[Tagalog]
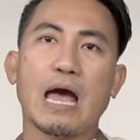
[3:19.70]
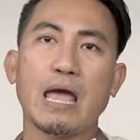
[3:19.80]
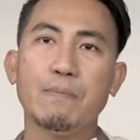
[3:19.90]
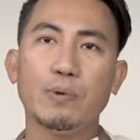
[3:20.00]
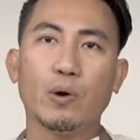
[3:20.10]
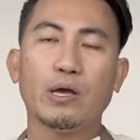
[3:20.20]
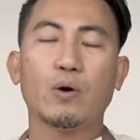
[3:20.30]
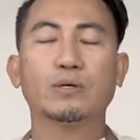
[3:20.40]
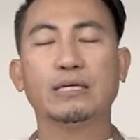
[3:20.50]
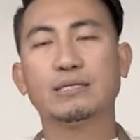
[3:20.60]
na-employ
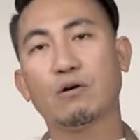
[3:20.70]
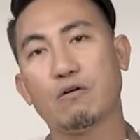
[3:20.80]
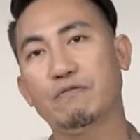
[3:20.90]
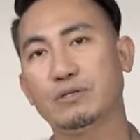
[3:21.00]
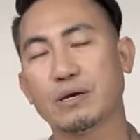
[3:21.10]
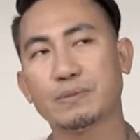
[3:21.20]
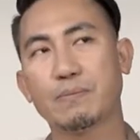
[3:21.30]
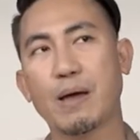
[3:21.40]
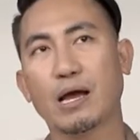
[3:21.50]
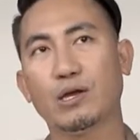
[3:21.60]
ako sa isang coffee shop
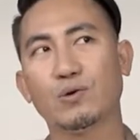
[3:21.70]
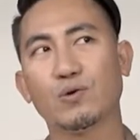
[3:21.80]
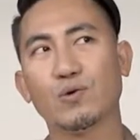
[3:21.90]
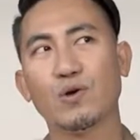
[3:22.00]
sa Baguio.